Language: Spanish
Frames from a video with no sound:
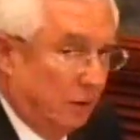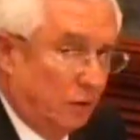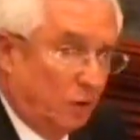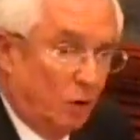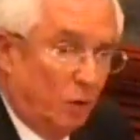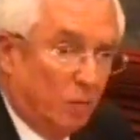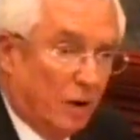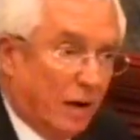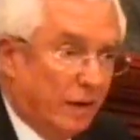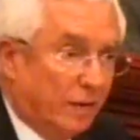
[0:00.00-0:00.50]

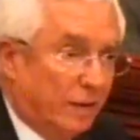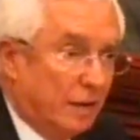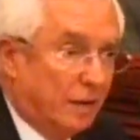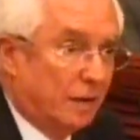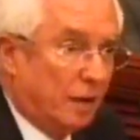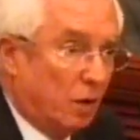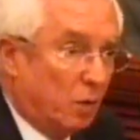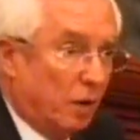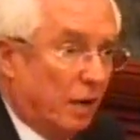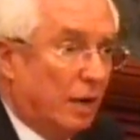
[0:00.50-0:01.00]
¿Cómo así
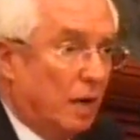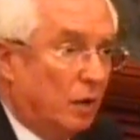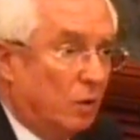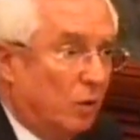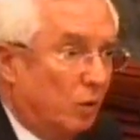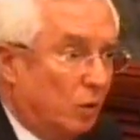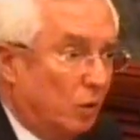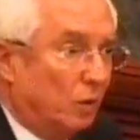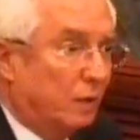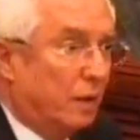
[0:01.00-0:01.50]
que juegan
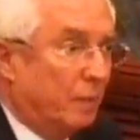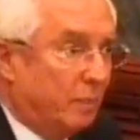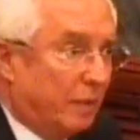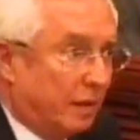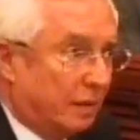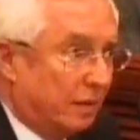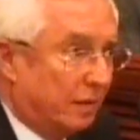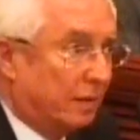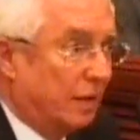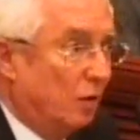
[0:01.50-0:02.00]
con
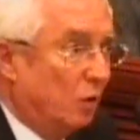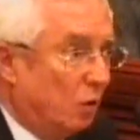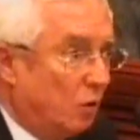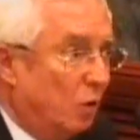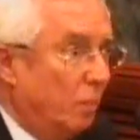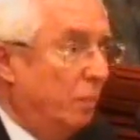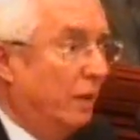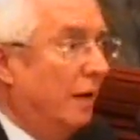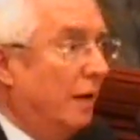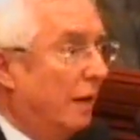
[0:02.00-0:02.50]
contrapartes que no
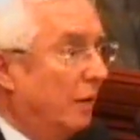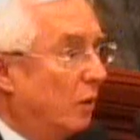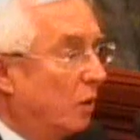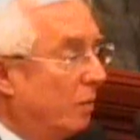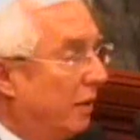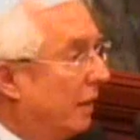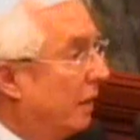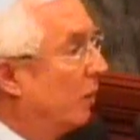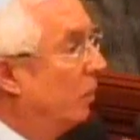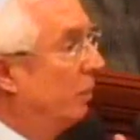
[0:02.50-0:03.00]
cumplen las
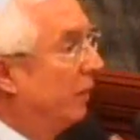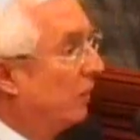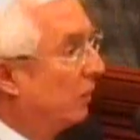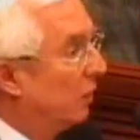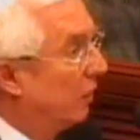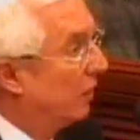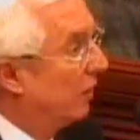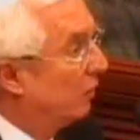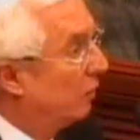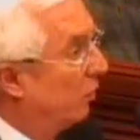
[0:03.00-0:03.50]
normas de
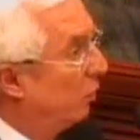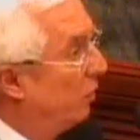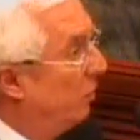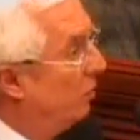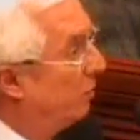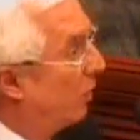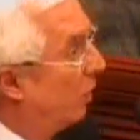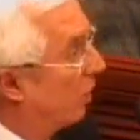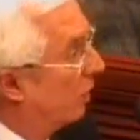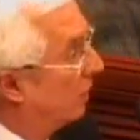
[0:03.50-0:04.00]
Copetrol y eso no
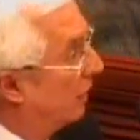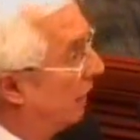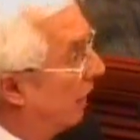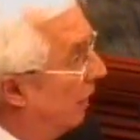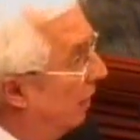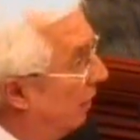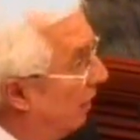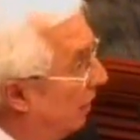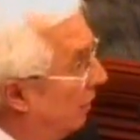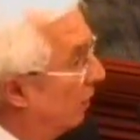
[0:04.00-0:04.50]
importa?
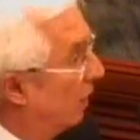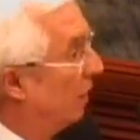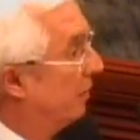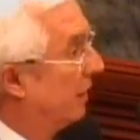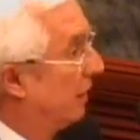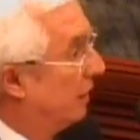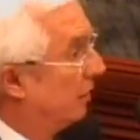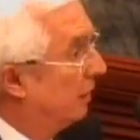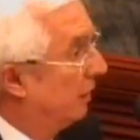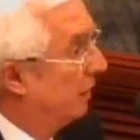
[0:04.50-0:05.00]
No le
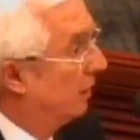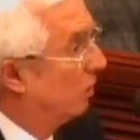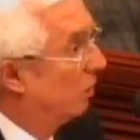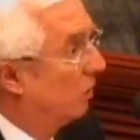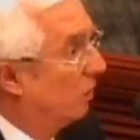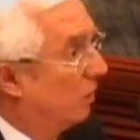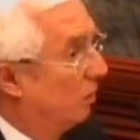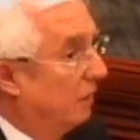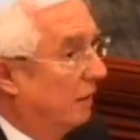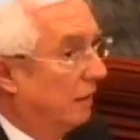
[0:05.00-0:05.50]
merece
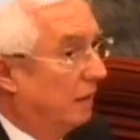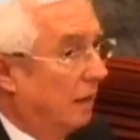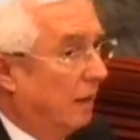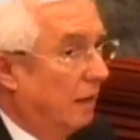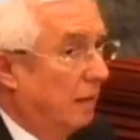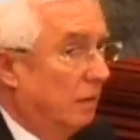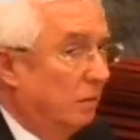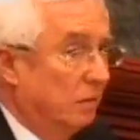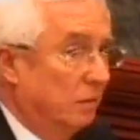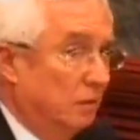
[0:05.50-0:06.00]
ningún
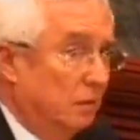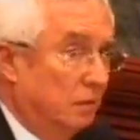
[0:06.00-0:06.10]
comentario.